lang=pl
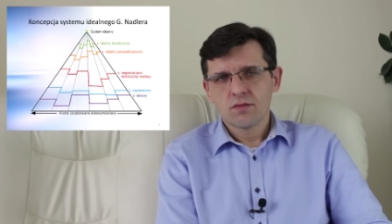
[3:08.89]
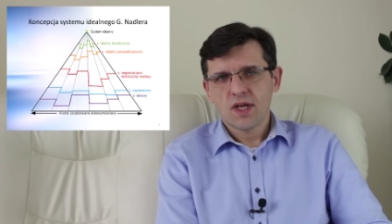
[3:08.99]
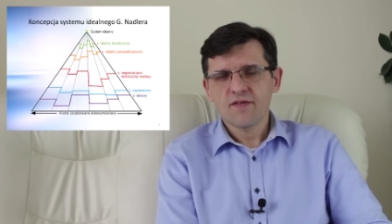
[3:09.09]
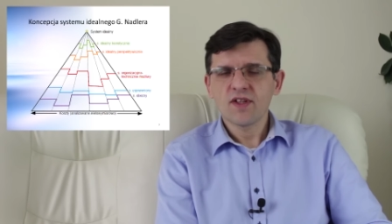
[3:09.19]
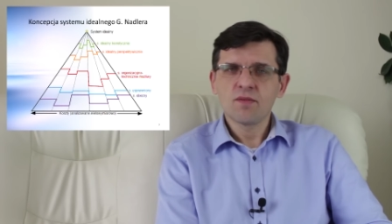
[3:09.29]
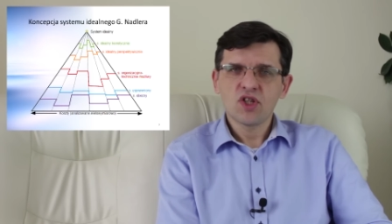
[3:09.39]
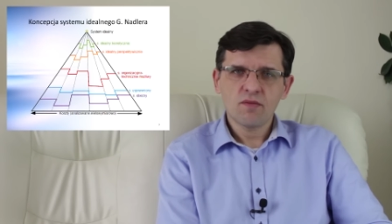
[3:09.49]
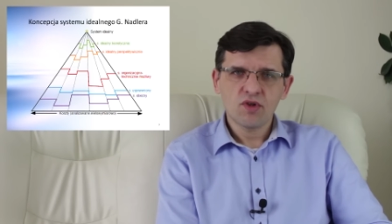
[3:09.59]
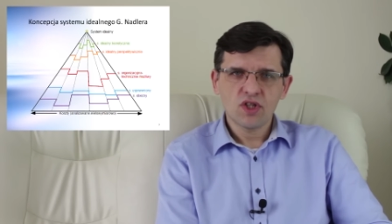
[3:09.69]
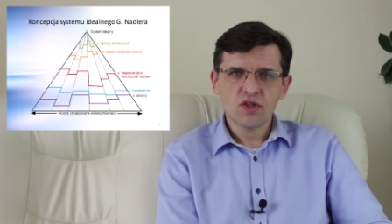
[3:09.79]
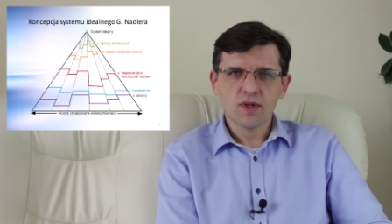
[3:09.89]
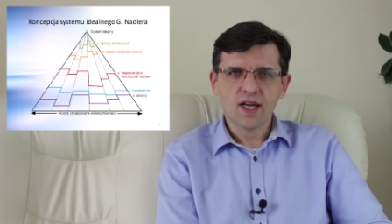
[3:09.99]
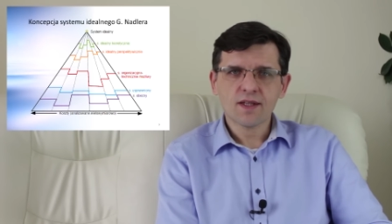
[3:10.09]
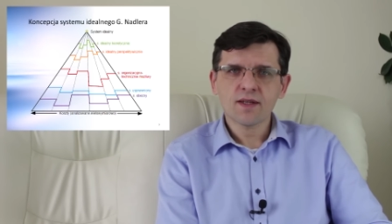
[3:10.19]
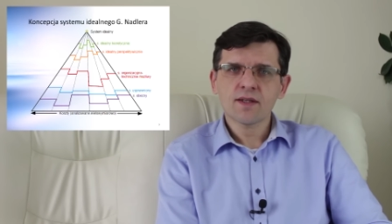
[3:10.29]
A więc bierzemy czystą
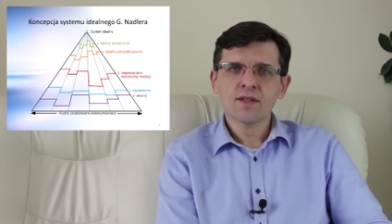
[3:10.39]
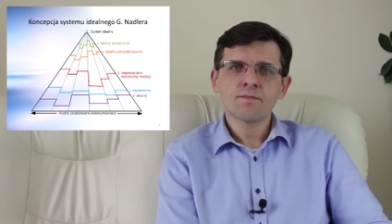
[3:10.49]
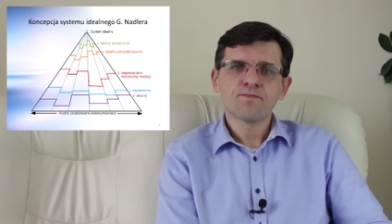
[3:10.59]
kartkę,